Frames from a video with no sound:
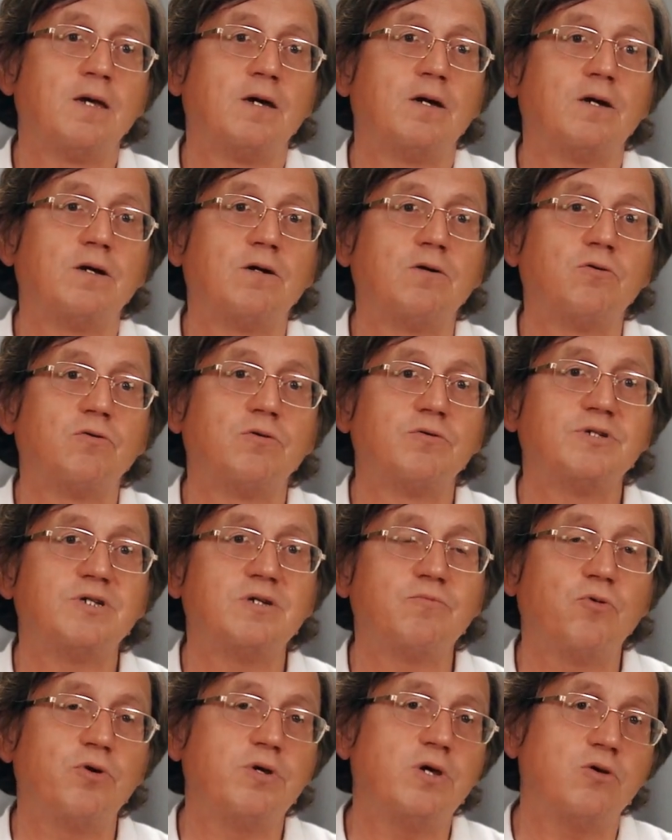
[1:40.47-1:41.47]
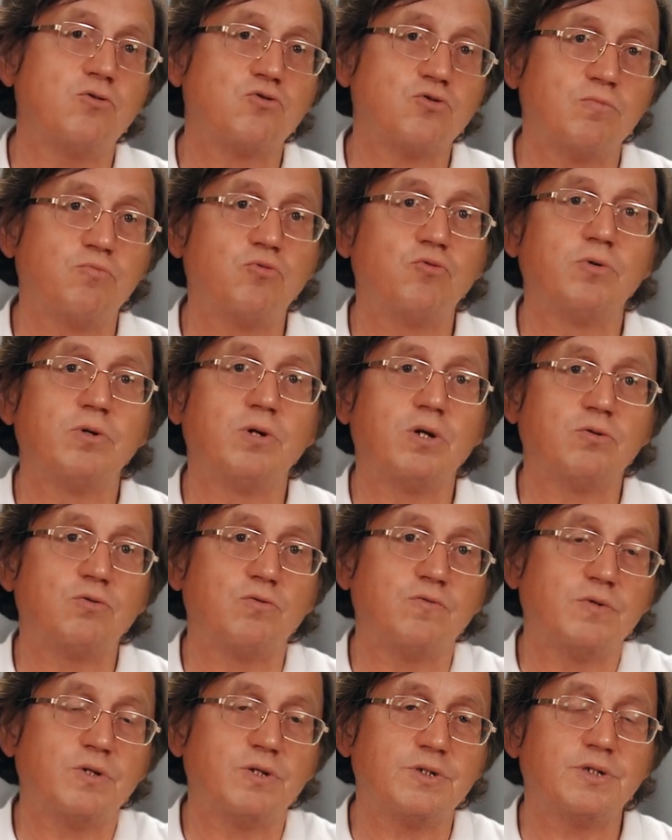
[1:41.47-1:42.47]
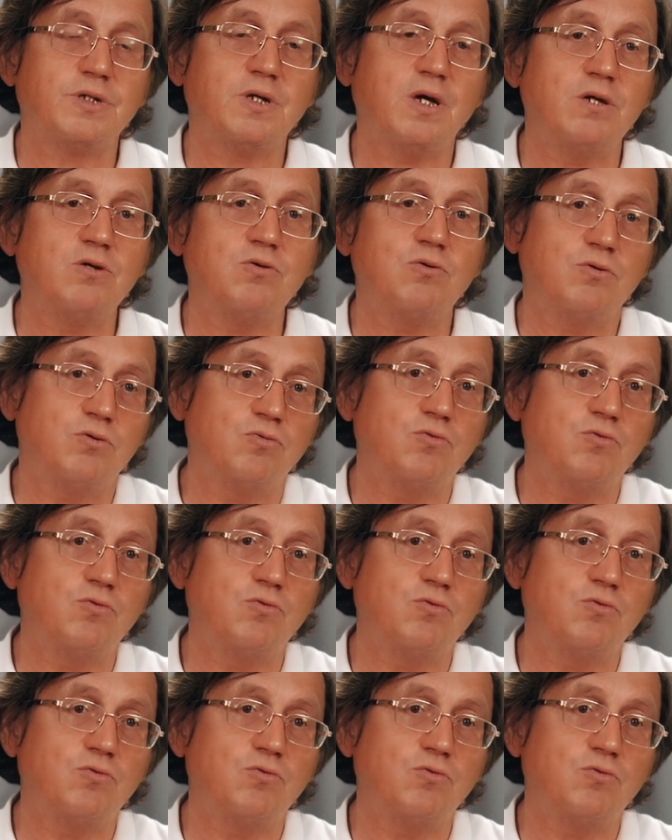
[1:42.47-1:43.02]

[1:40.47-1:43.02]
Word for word: Э, зимой я ее уже буду готовить к изданию.